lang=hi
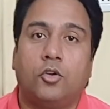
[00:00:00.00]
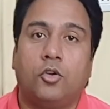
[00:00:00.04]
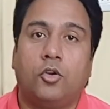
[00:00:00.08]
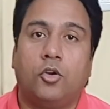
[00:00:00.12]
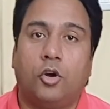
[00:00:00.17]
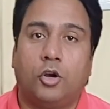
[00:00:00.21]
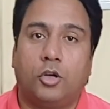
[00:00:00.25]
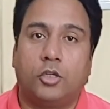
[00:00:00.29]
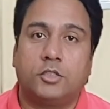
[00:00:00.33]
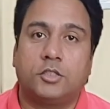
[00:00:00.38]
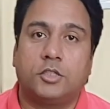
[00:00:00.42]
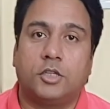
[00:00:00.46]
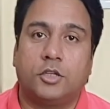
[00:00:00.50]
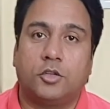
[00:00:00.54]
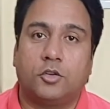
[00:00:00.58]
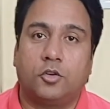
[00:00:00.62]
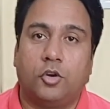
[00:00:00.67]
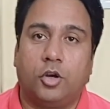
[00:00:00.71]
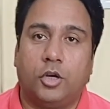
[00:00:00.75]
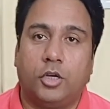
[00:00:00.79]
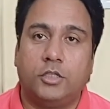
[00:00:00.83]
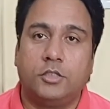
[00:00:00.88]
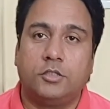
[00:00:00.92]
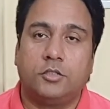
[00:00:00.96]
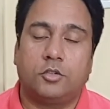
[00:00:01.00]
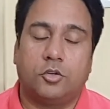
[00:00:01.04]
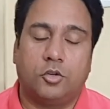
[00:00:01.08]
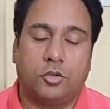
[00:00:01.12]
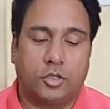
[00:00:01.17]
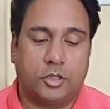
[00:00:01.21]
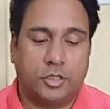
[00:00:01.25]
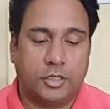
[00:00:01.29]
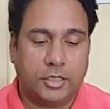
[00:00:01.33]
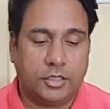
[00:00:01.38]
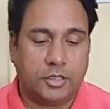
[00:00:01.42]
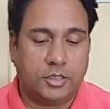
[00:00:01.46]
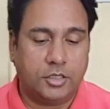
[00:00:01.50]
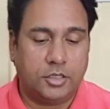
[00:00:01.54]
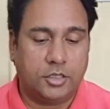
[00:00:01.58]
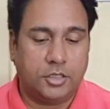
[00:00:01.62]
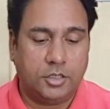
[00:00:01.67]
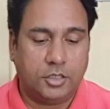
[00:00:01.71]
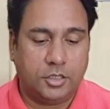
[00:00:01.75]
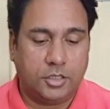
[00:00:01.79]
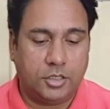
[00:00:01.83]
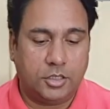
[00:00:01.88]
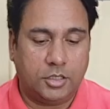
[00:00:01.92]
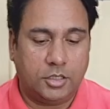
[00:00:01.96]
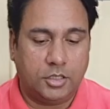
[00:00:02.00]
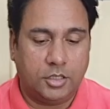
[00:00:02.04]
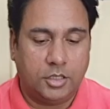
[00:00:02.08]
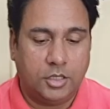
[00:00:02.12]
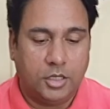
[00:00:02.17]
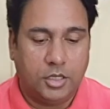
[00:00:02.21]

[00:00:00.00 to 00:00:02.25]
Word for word: गॉड्स एंड गॉडेस और देखते हैं कि